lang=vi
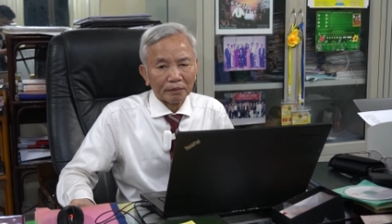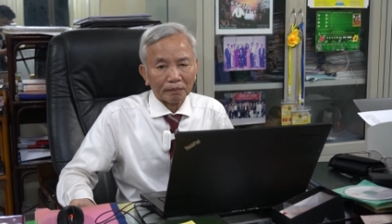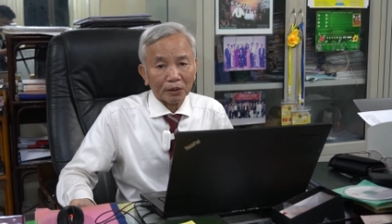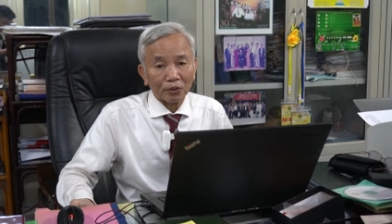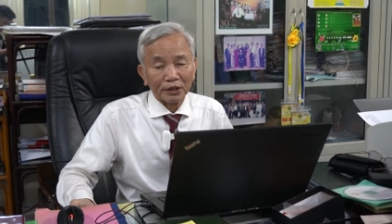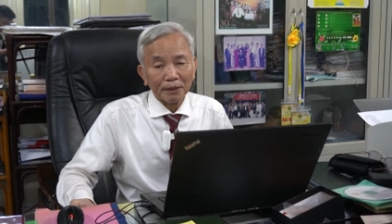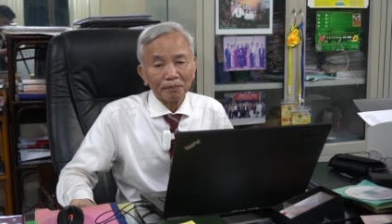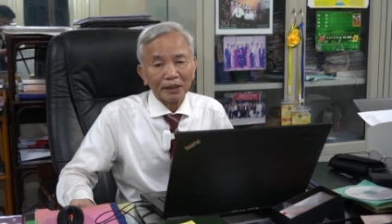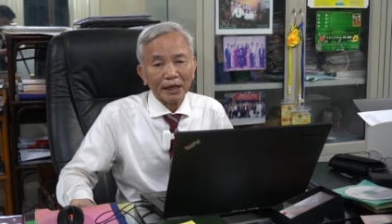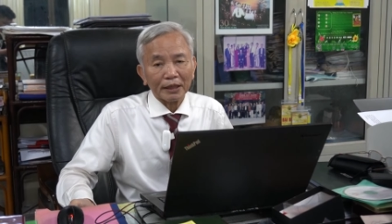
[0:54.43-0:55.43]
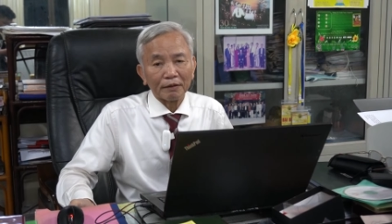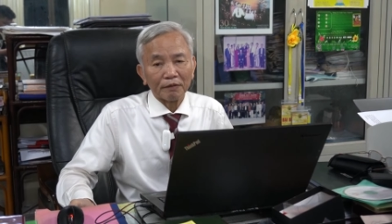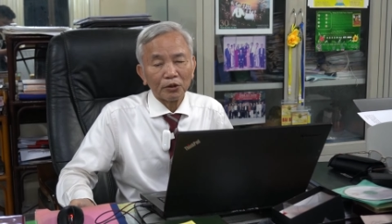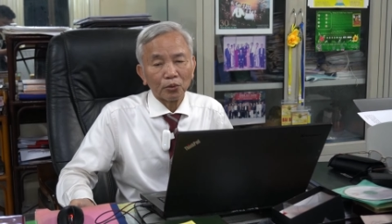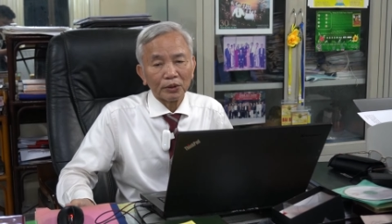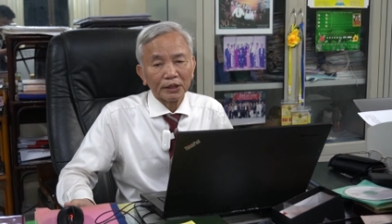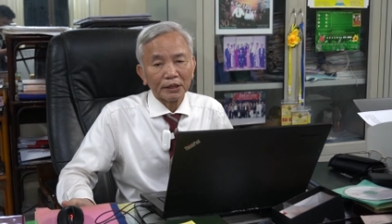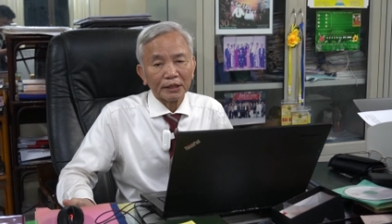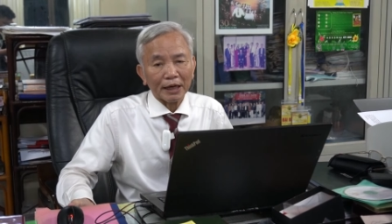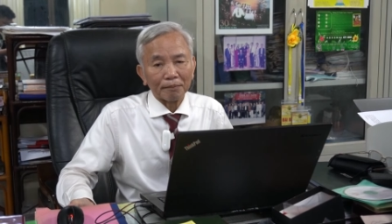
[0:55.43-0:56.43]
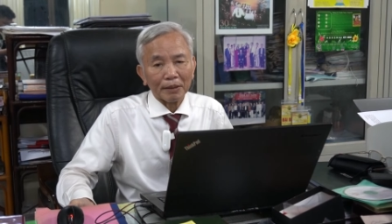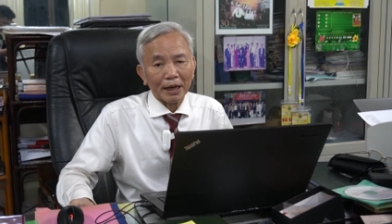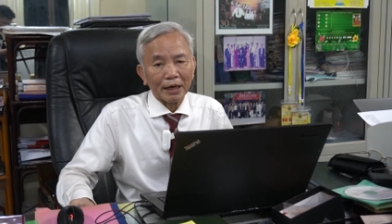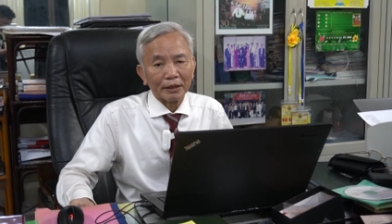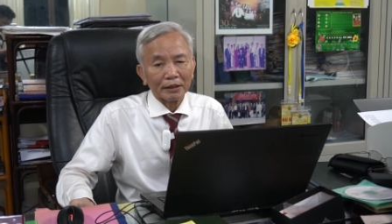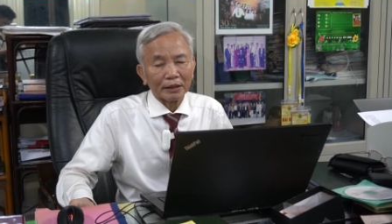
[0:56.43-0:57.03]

mà còn chấp thế này ví dụ như cải mã